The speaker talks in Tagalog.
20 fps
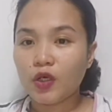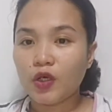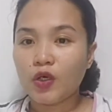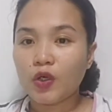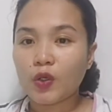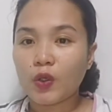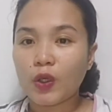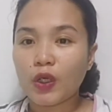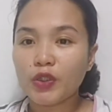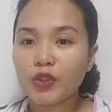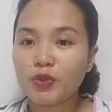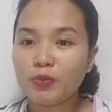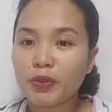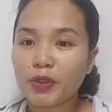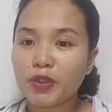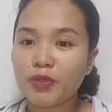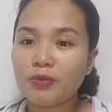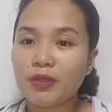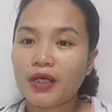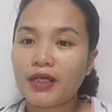kung ano ba
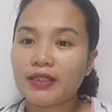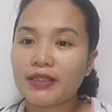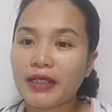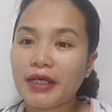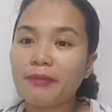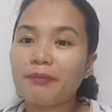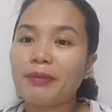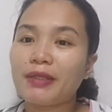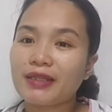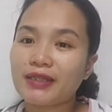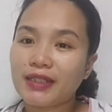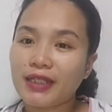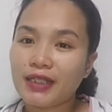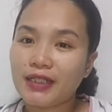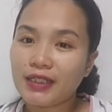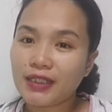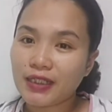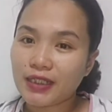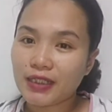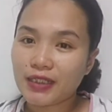yung mga dapat
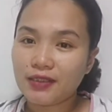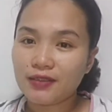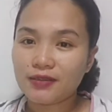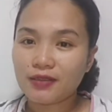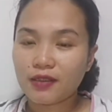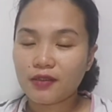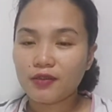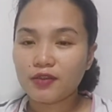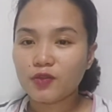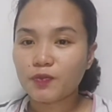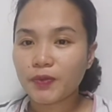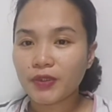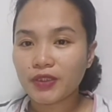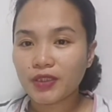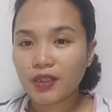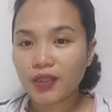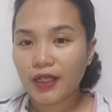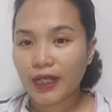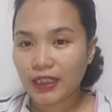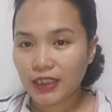dalhin sa
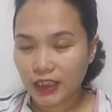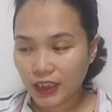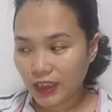hospital.